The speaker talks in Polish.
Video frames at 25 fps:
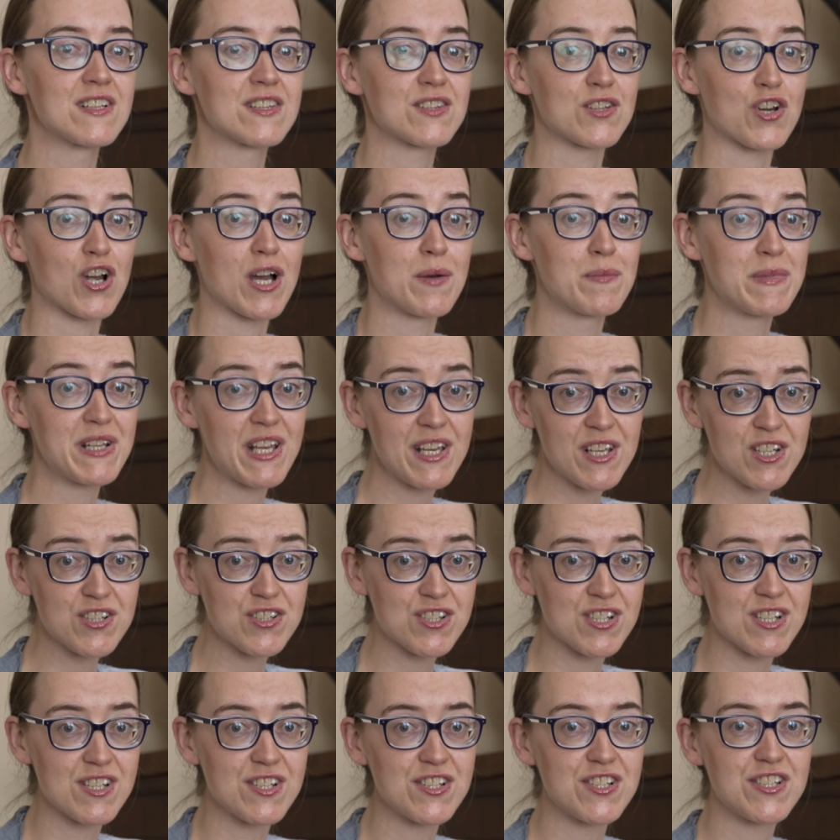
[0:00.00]
Trochę mniej
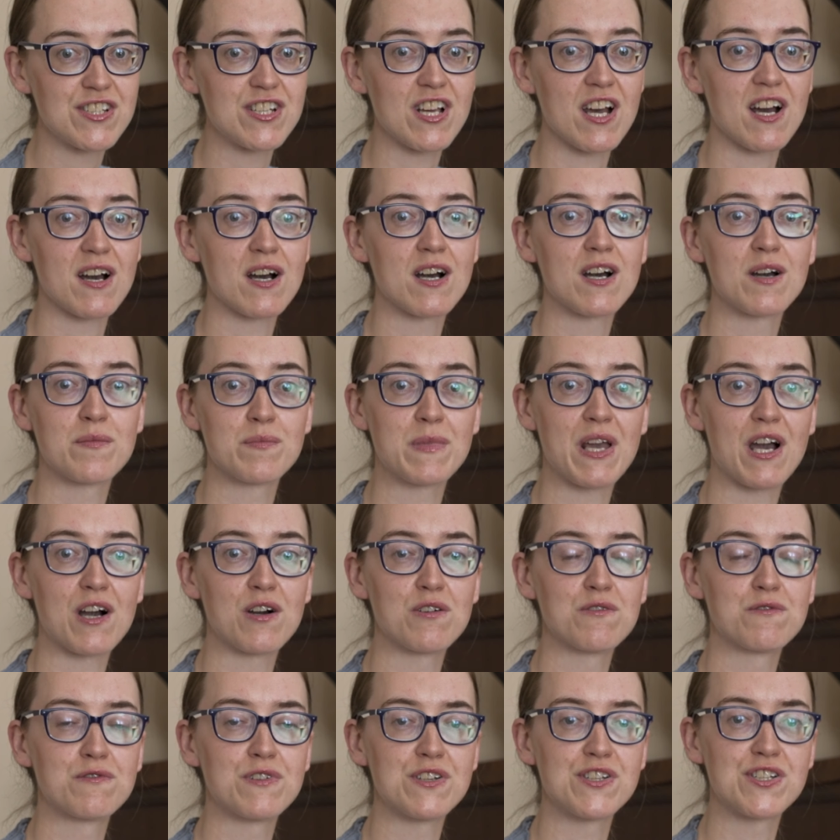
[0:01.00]
szczęścia
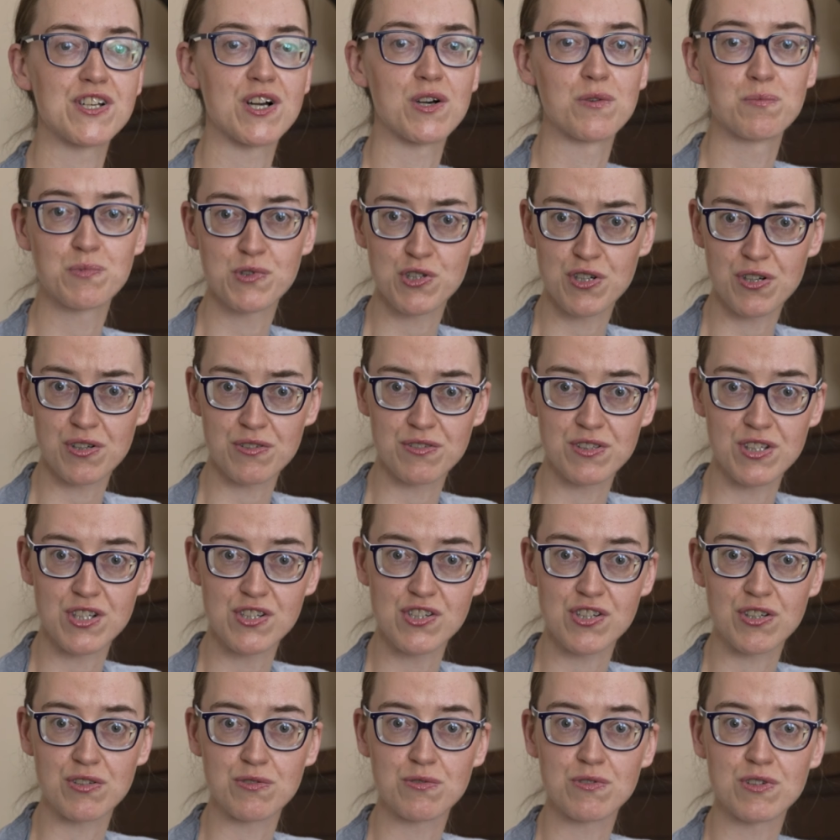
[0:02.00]
miał Wydział
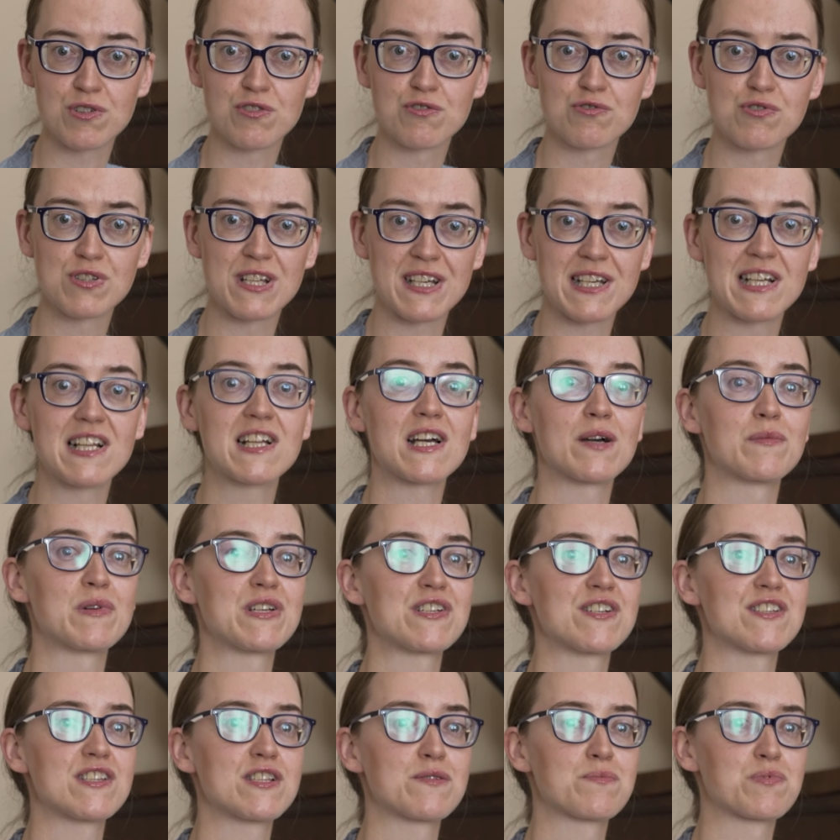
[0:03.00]
Przyrodniczy, który już na kilka
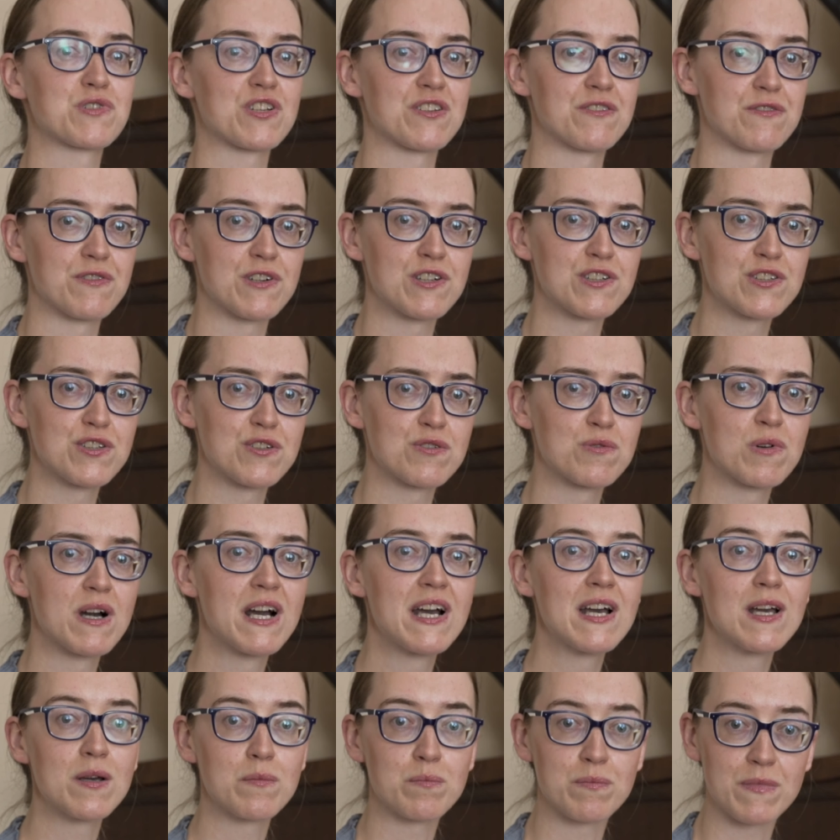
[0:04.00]
miesięcy przed wojną
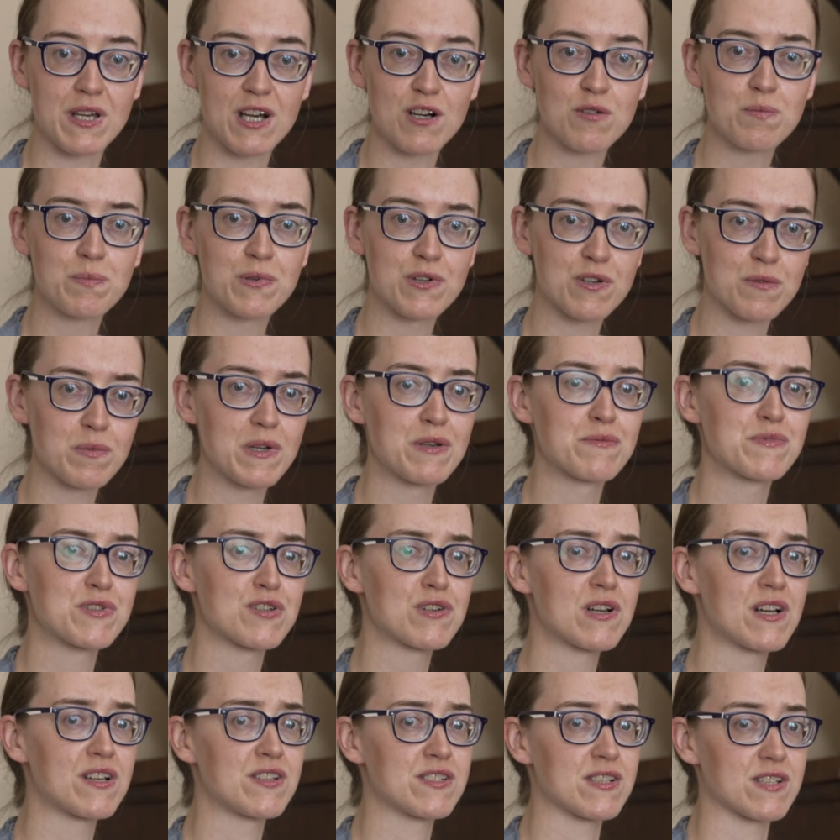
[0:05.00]
miał problem z
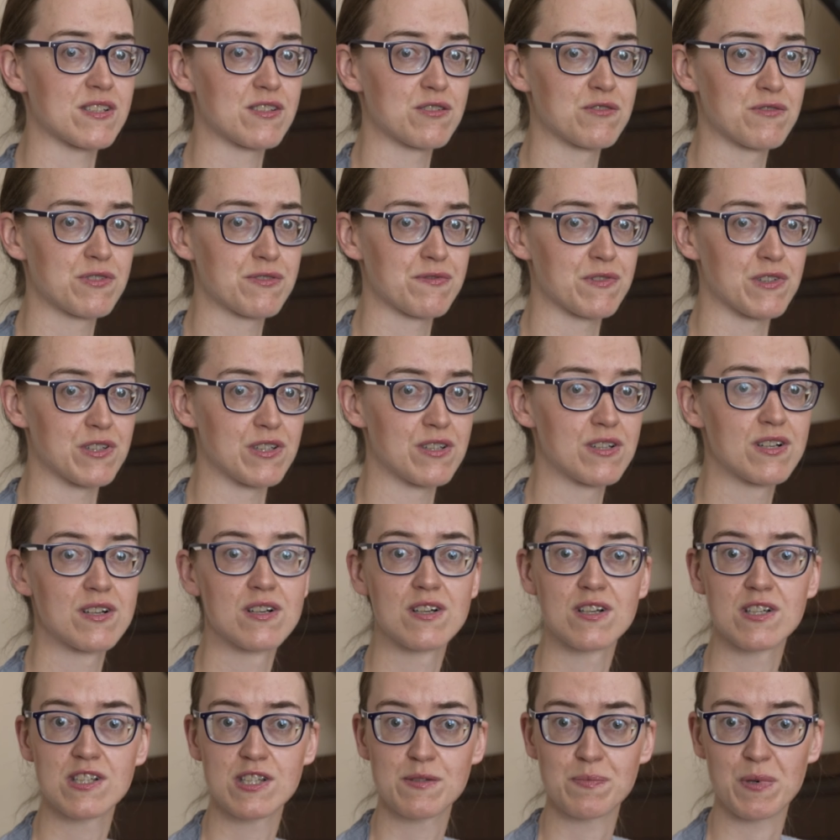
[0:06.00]
organizacją swoich
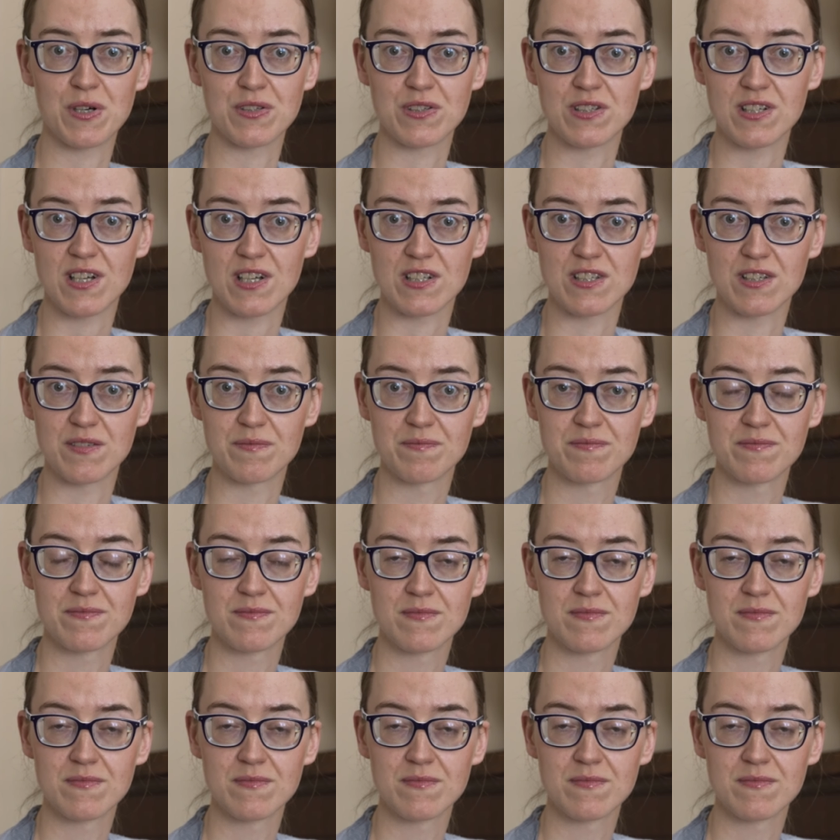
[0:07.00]
spotkań.